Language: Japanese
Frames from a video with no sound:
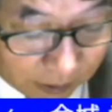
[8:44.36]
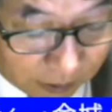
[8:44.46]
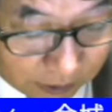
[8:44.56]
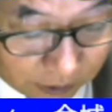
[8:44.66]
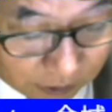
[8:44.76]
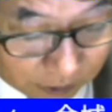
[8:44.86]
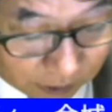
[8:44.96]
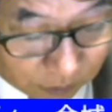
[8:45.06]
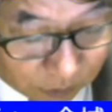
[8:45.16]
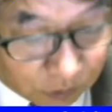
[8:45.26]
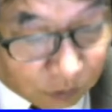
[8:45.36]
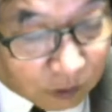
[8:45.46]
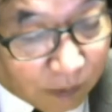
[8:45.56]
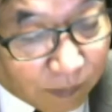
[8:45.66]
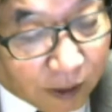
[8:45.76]
イースターの1週
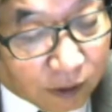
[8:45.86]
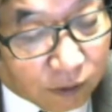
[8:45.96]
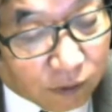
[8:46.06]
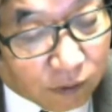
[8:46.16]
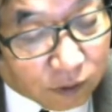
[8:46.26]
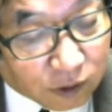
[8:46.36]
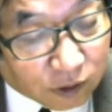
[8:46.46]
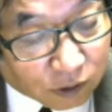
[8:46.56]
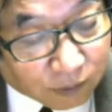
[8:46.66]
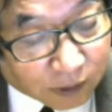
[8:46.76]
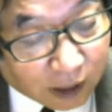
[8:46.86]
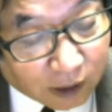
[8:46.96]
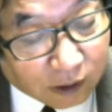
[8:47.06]
間前の日曜日が